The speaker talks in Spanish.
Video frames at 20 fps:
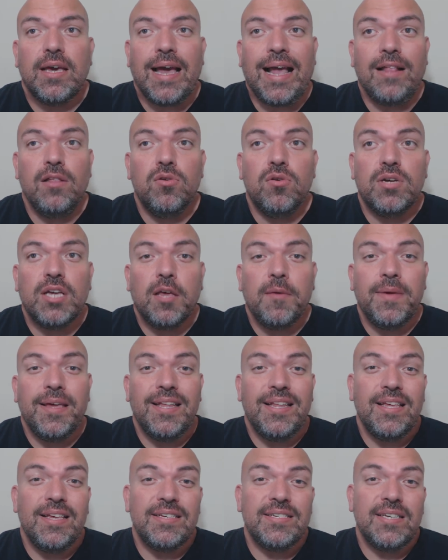algo que
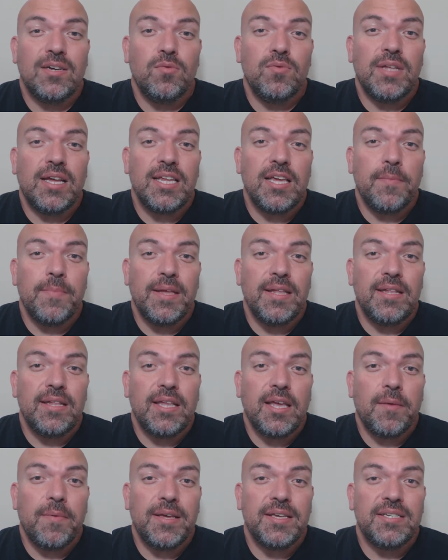viene
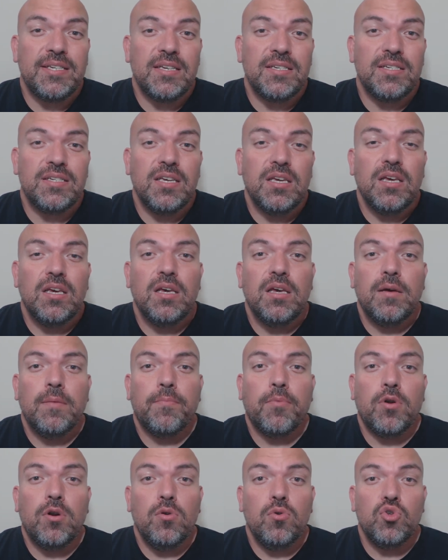secundariamente a veces
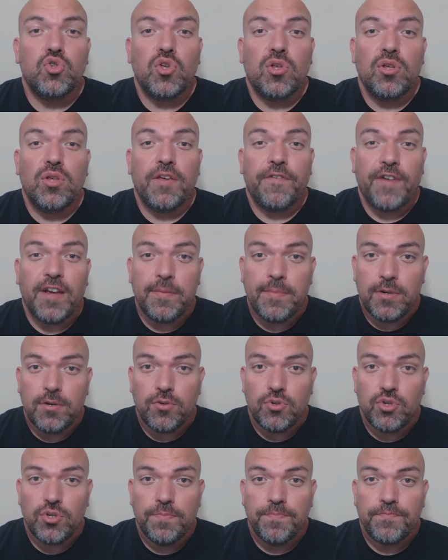por el uso de
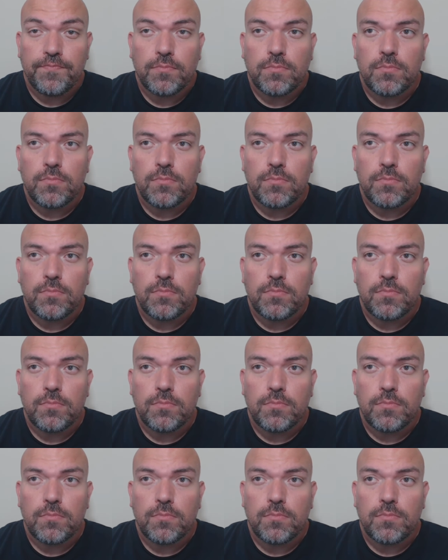fármacos.